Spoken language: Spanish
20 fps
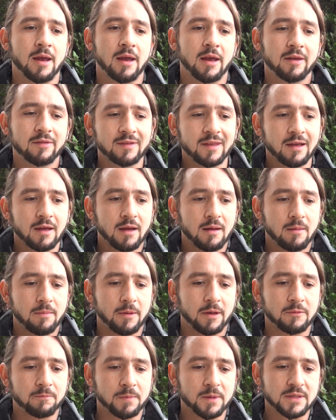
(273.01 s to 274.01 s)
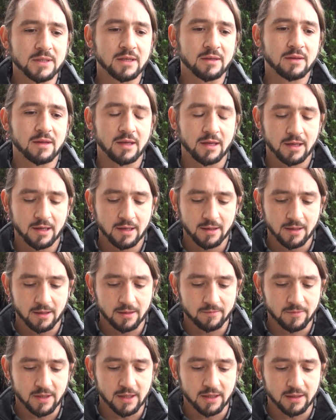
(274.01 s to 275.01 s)
esta especie de,
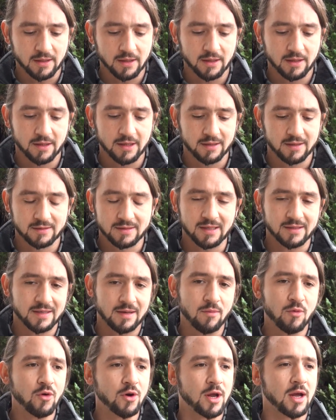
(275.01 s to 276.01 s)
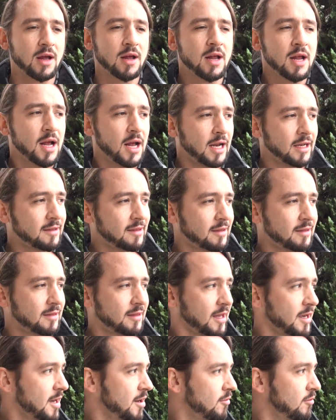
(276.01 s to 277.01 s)
de, de, la zarzamora, al
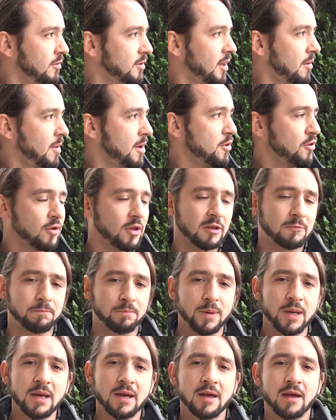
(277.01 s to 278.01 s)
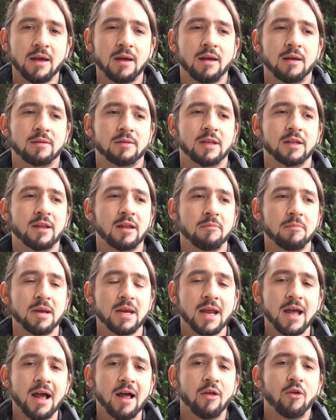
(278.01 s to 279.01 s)
tener un tamaño de espina
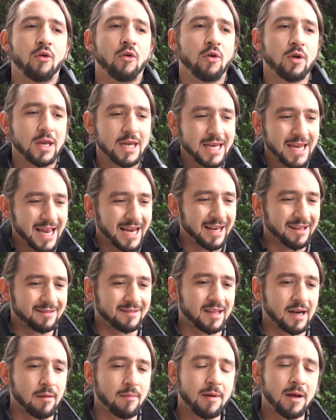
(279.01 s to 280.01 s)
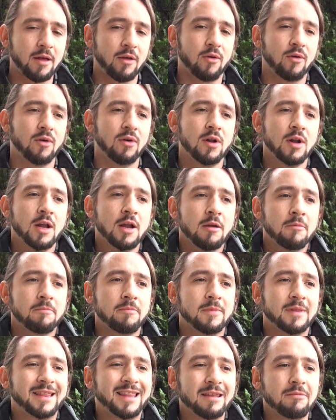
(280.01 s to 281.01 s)
determinado y el entramado,
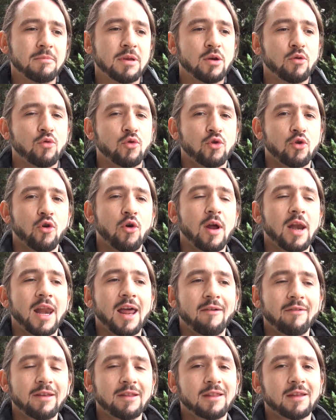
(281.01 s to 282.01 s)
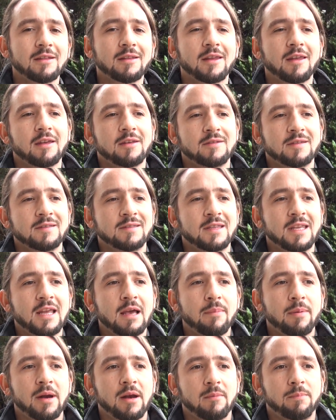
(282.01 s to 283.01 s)
disminuyó el hábitat que
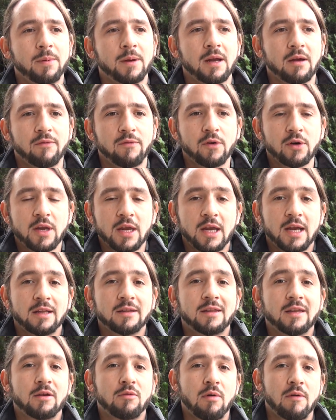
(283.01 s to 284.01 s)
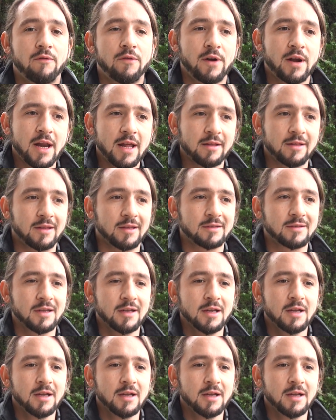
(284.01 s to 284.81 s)
existía para el picaflor gigante de Juan Fernández,